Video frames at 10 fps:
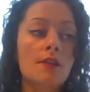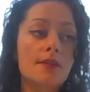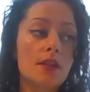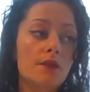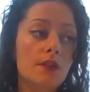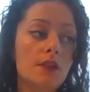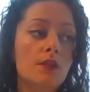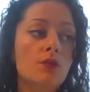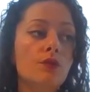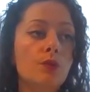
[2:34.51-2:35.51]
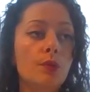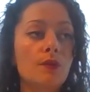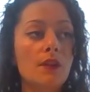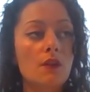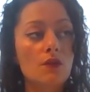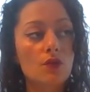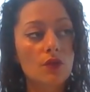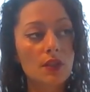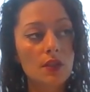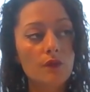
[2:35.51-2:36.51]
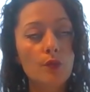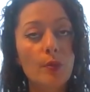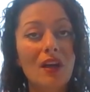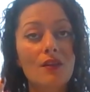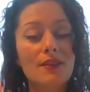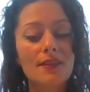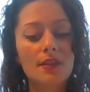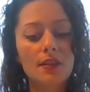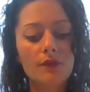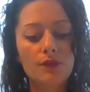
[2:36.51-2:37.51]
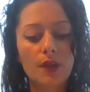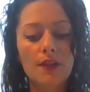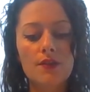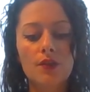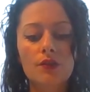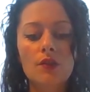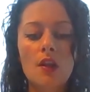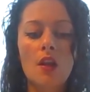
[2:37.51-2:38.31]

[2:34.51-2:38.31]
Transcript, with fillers: Cette vidéo, vous prenez ce qui vous parle, ce qui vous résonne.